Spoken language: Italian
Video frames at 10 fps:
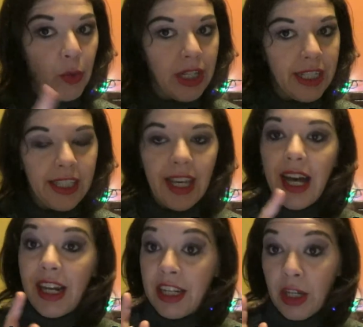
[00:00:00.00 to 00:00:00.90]
quelli
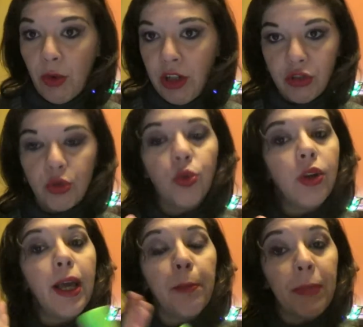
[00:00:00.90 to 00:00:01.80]
chiari né quelli
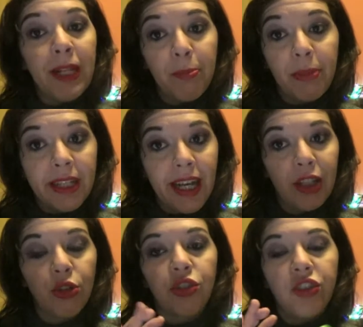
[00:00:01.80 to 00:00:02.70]
scuri appena
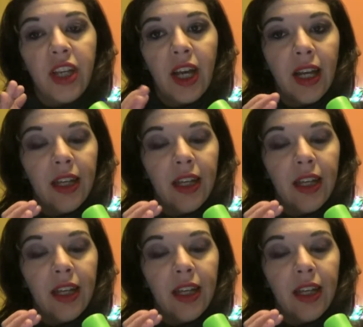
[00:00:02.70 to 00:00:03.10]
applicato si